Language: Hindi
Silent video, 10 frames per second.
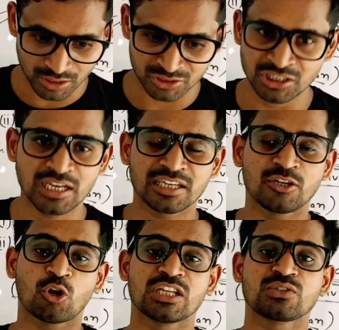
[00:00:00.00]
अच्छी
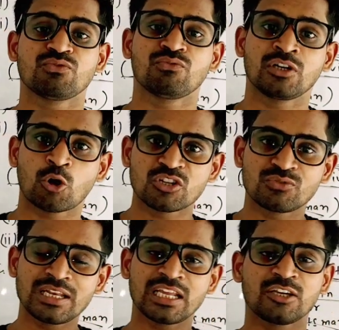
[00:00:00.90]
लगी नॉलेज
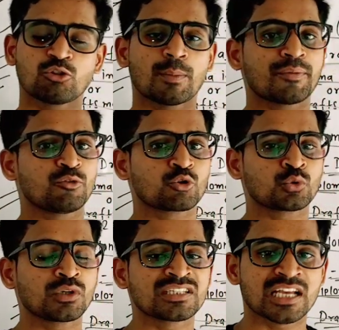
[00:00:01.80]
नॉलेजबल लगी तो आप अपने
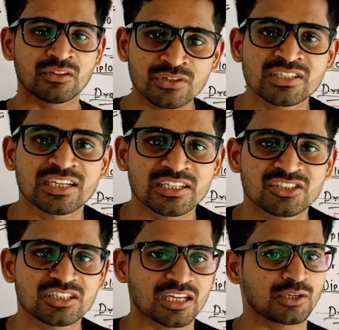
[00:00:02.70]
दोस्तों के साथ भी शेयर
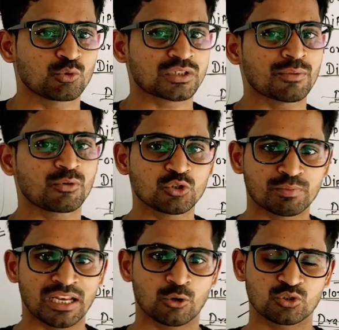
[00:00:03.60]
कीजिए ताकि उसका भी कुछ
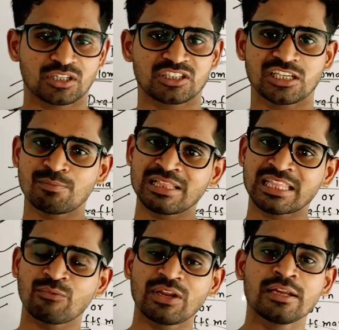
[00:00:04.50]
भला हो सके चलिए
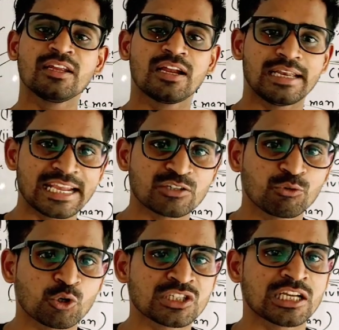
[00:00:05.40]
मिलते हैं फिर नेक्स्ट
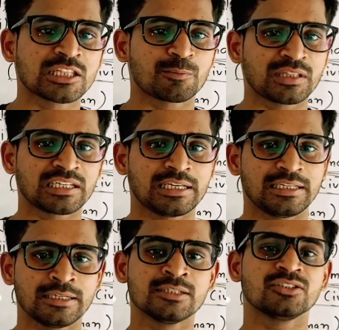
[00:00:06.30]
वीडियो के साथ तब तक के
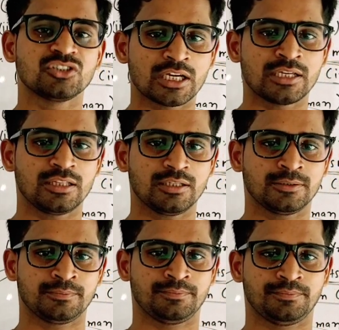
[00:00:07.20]
लिए जय
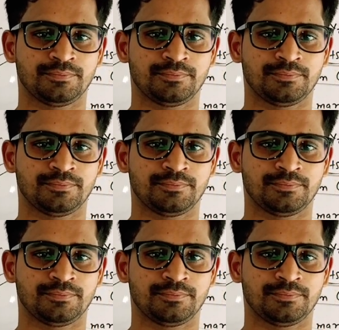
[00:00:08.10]
हिंद